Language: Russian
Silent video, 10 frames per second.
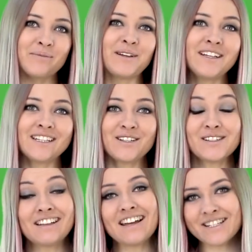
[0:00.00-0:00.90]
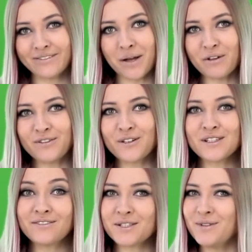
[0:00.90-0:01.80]
Привет, друзья! С вами
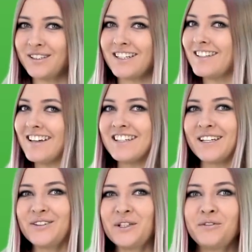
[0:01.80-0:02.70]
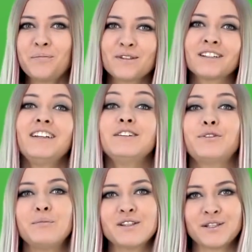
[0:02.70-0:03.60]
Фрост, и вы смотрите очередной выпуск
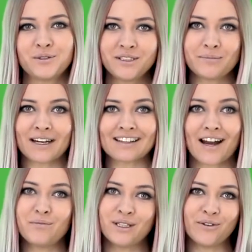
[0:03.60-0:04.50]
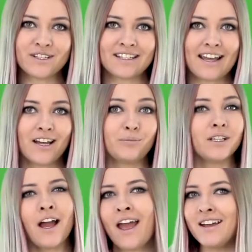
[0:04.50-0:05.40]
информационной программы «Новости
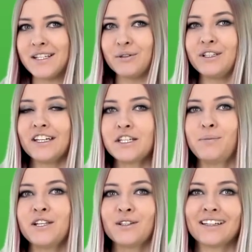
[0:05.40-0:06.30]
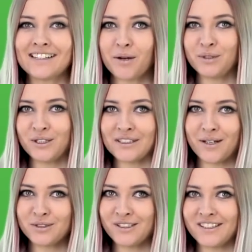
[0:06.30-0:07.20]
Apple». Сегодня речь пойдет о
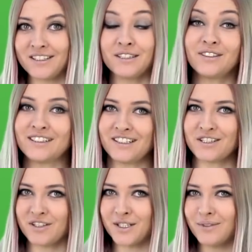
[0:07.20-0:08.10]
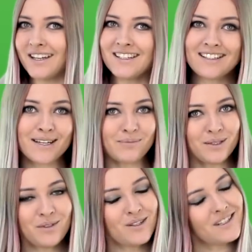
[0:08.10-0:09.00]
WWDC 2018,
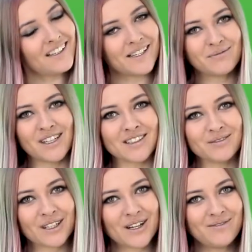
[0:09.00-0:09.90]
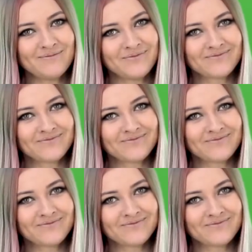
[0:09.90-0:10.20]
Apple Music и многом другом.